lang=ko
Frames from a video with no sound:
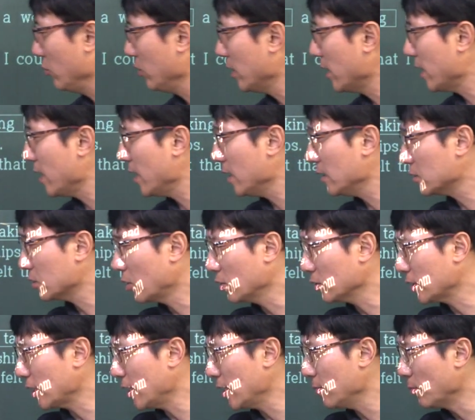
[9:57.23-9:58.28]
위해
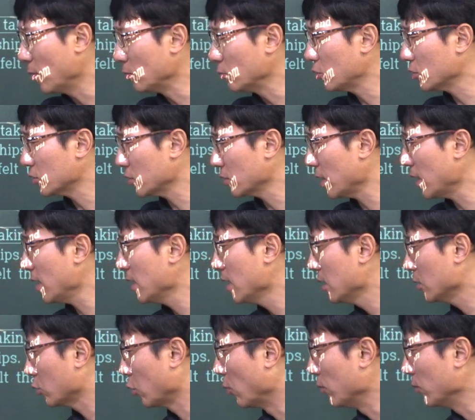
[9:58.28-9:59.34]
서다? 멈춰서다?
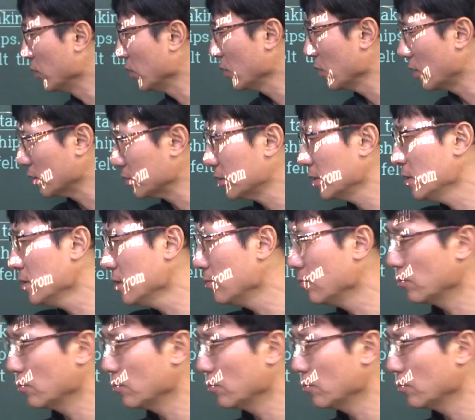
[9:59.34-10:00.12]
돕는 것을